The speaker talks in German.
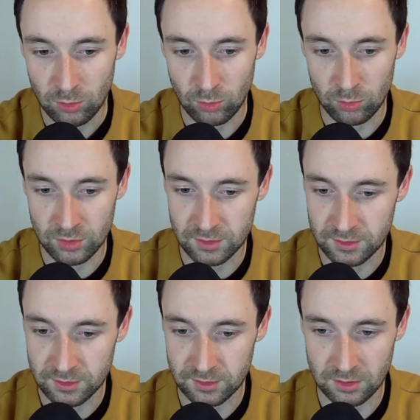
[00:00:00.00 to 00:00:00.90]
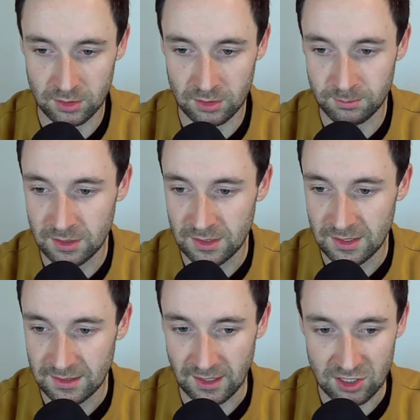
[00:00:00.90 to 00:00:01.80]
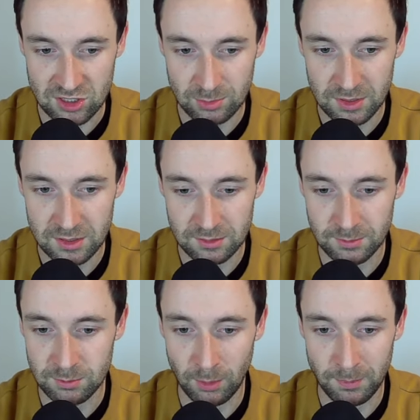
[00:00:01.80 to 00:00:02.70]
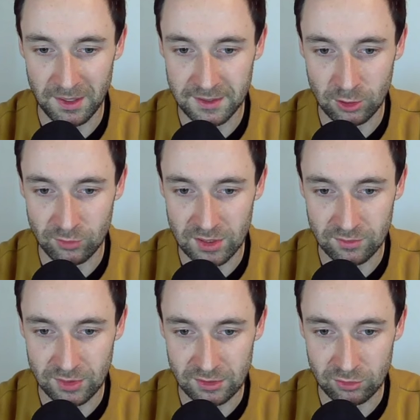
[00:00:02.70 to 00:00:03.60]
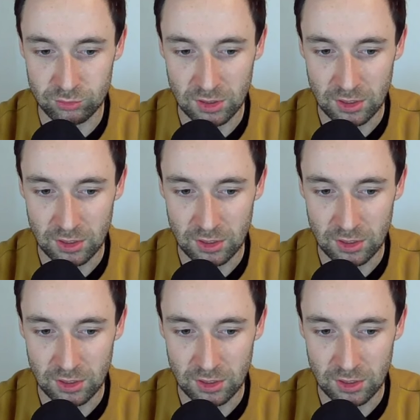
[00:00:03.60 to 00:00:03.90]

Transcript: Und ähm, da stimme ich mit Bob Hunning auf jeden Fall zu,